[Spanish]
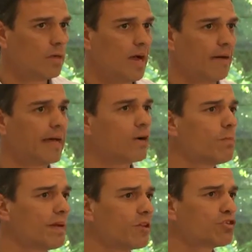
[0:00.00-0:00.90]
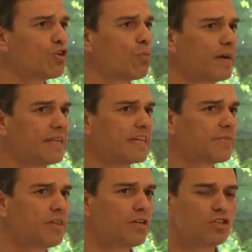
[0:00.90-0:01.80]
Habrá compañeros y compañeras,
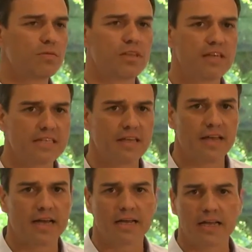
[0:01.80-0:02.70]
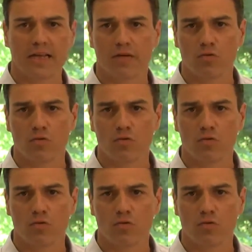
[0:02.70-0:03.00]
vecinos y vecinas que dirán que